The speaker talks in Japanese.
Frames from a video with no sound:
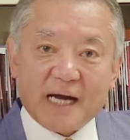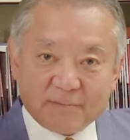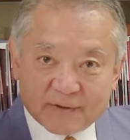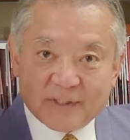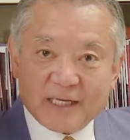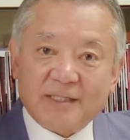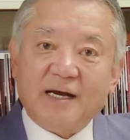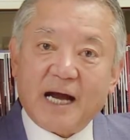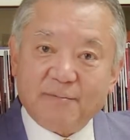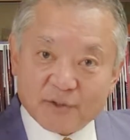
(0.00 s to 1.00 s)
かぶってい
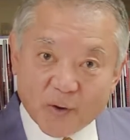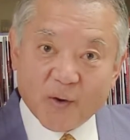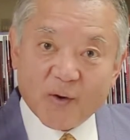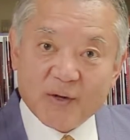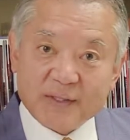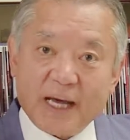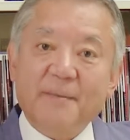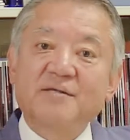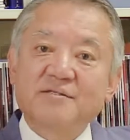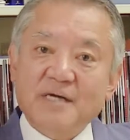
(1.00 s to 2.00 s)
た兜
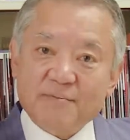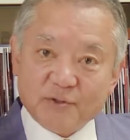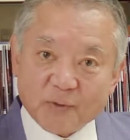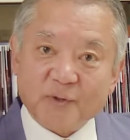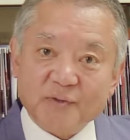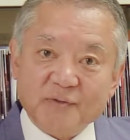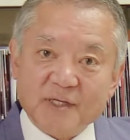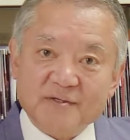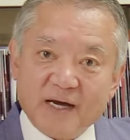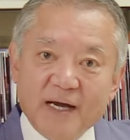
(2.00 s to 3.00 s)
ナマズ兜というん
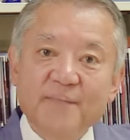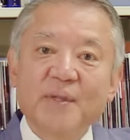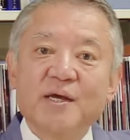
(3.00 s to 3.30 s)
ですが